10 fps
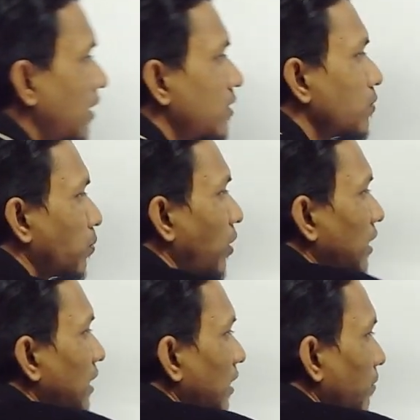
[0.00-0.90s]
এস
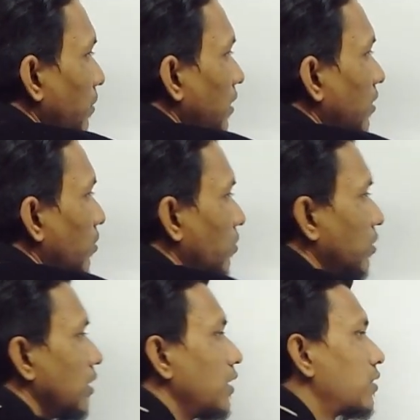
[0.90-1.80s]
পয়েন্ট থেকে বেরিয়ে যেত
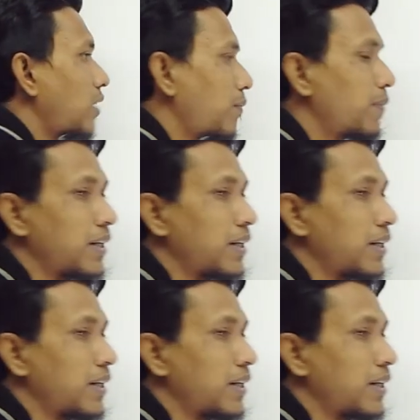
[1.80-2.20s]
তার